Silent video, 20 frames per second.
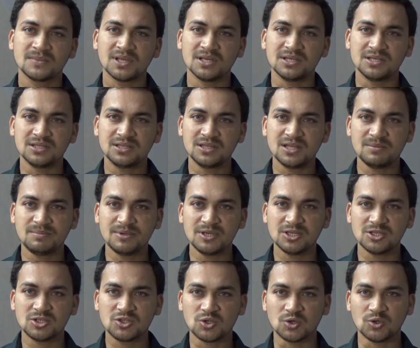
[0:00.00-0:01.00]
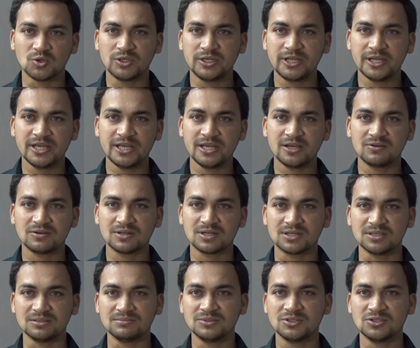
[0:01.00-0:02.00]
कि जितने भी छोटे
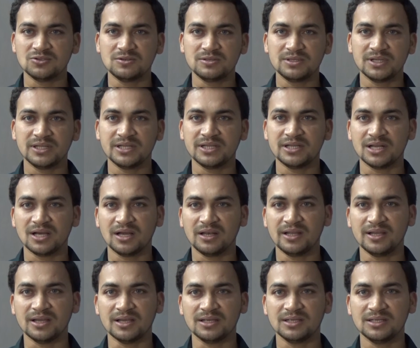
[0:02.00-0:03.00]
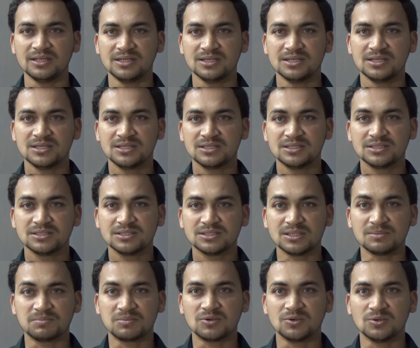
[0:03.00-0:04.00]
और कमज़ोर नदी नाले हैं
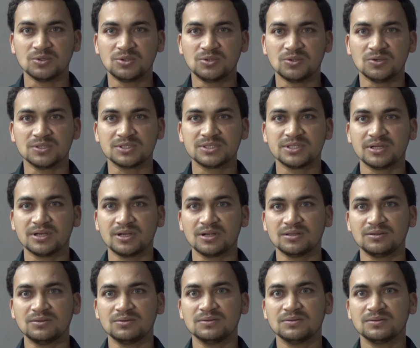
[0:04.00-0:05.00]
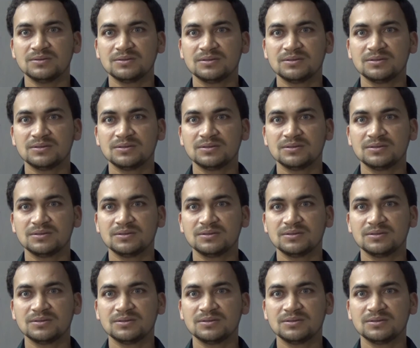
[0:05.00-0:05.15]
सबको ध्वस्त कर दो